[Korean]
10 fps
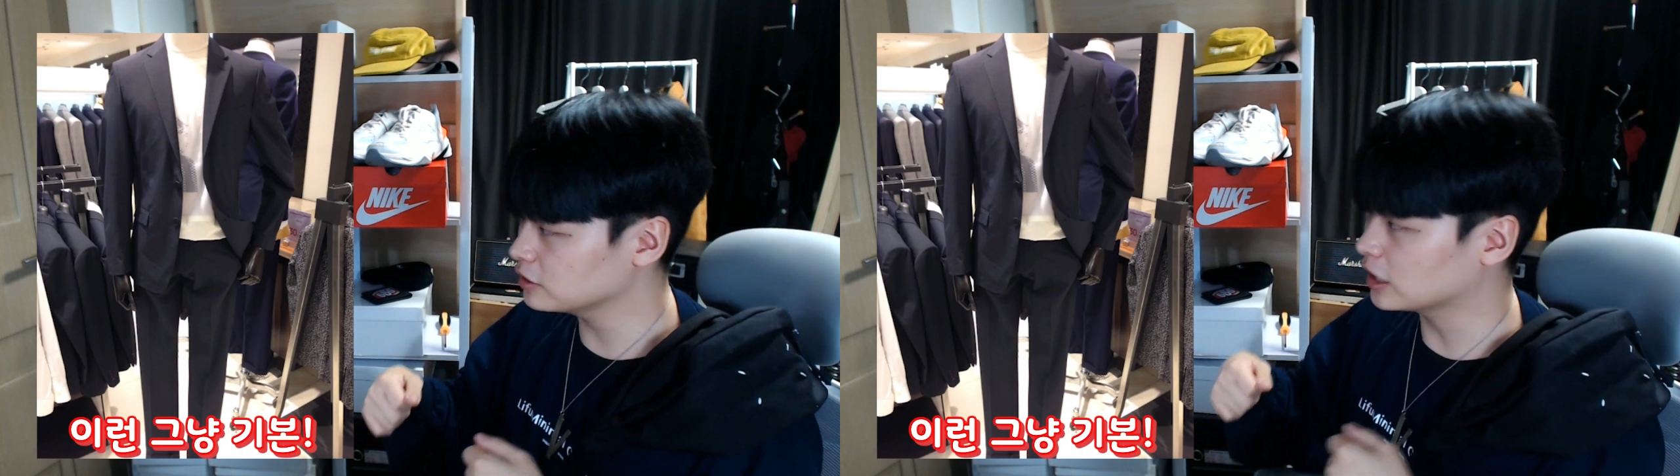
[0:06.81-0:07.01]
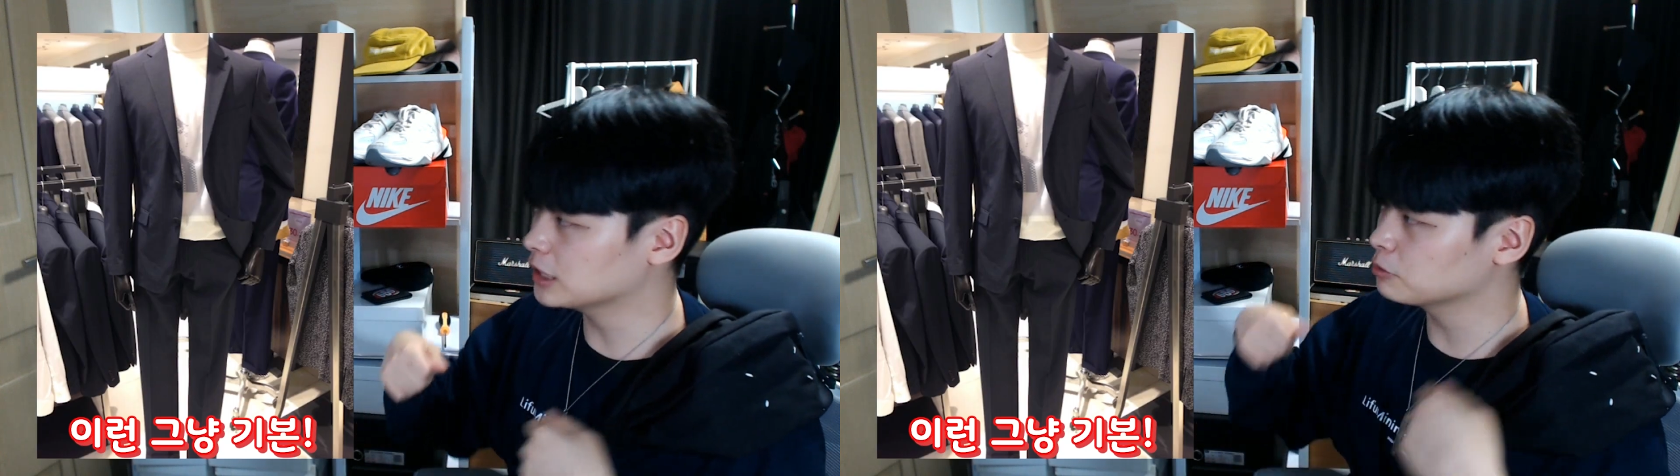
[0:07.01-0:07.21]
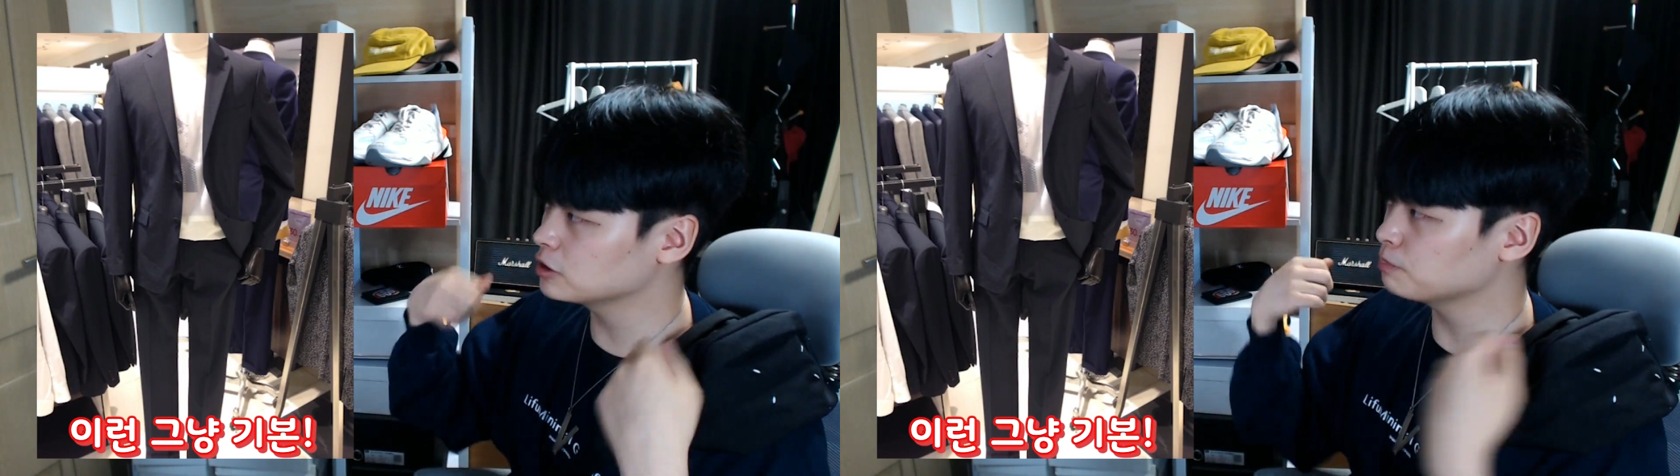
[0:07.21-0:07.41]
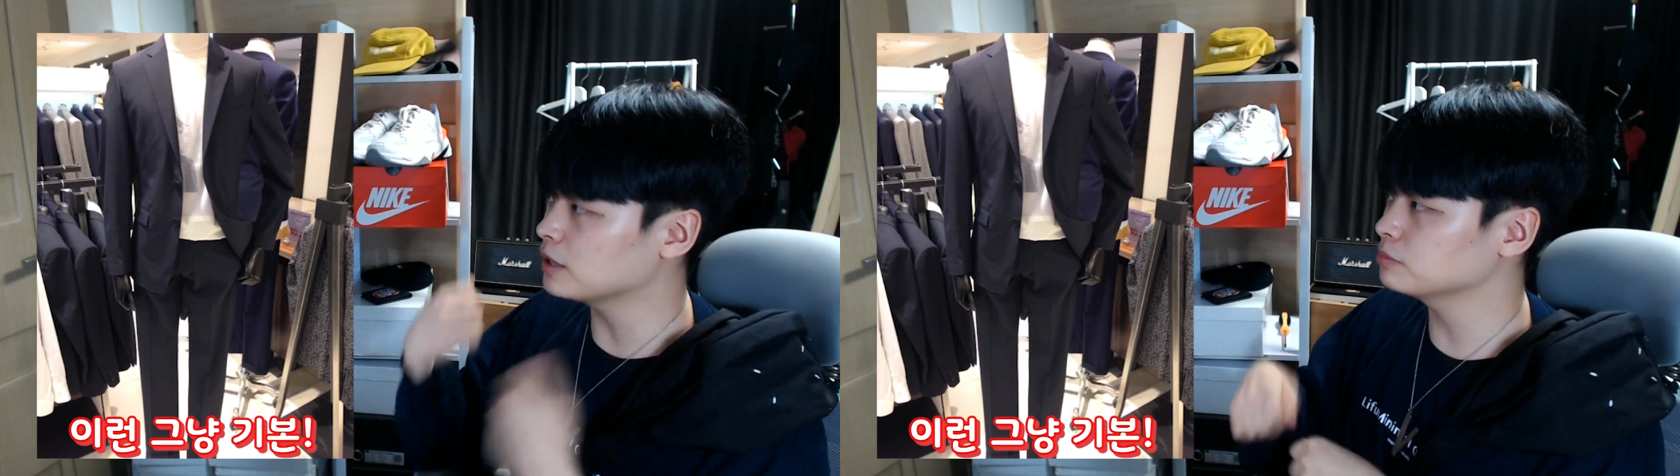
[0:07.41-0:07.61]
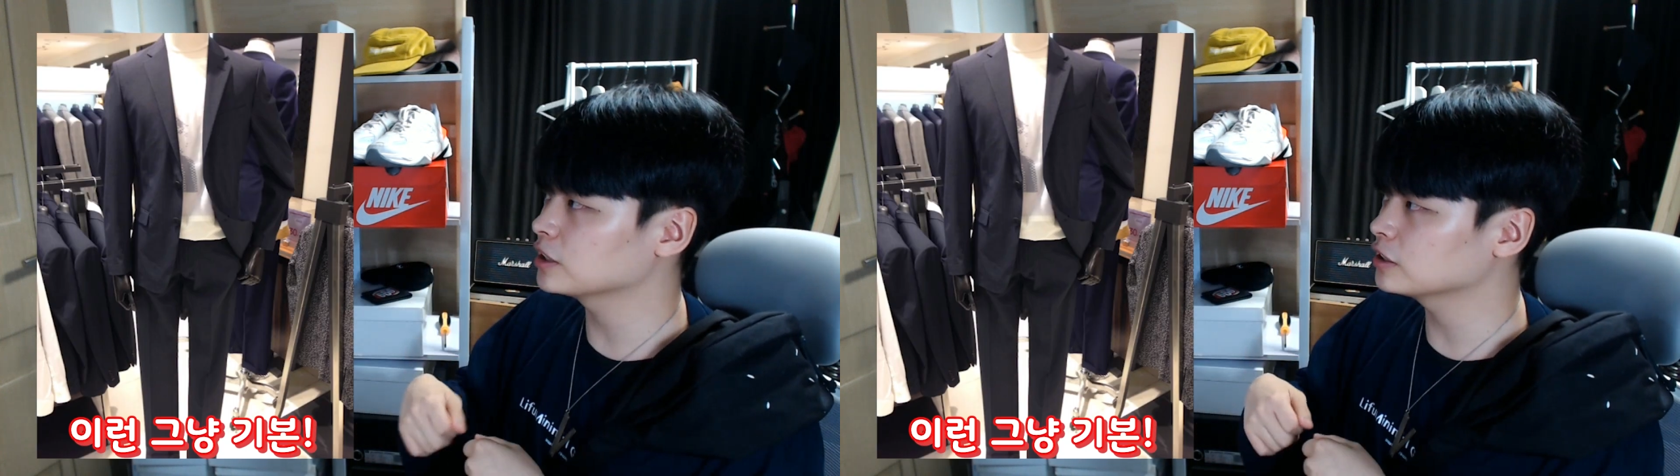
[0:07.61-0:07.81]
아니면
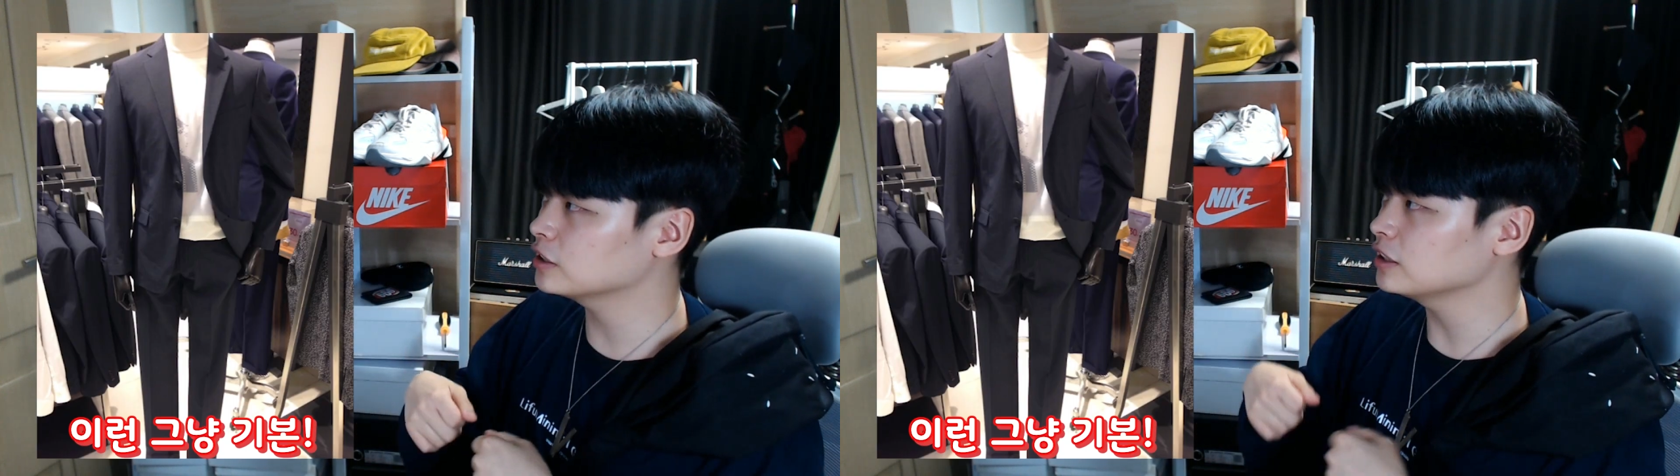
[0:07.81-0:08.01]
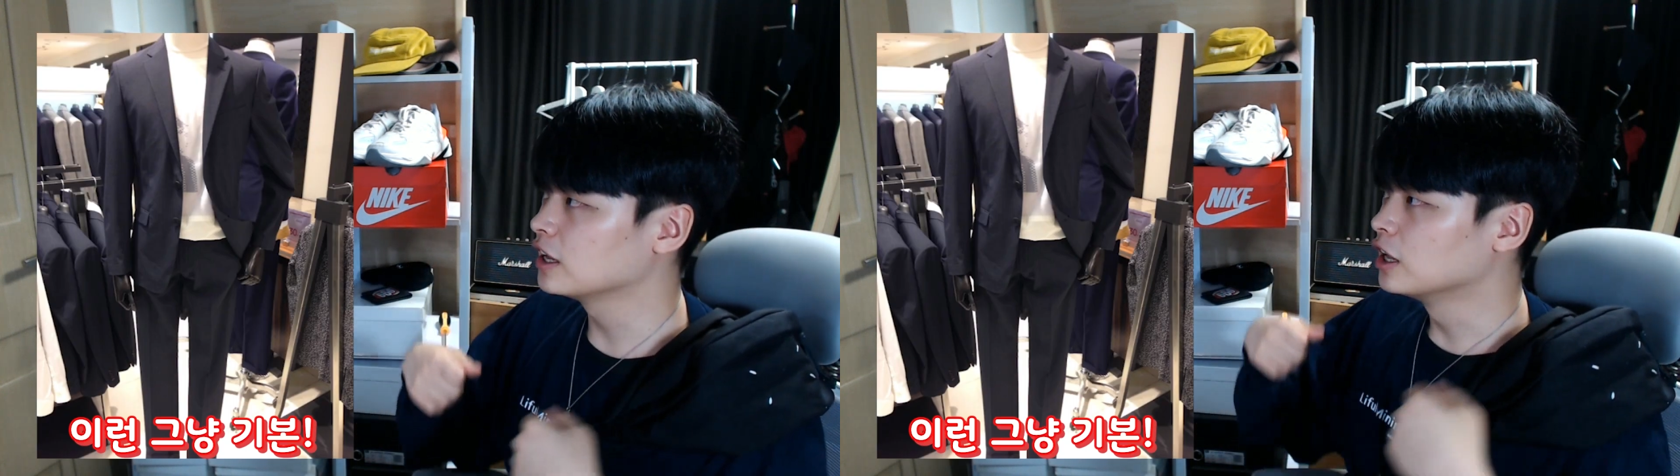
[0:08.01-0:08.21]
스파 브랜드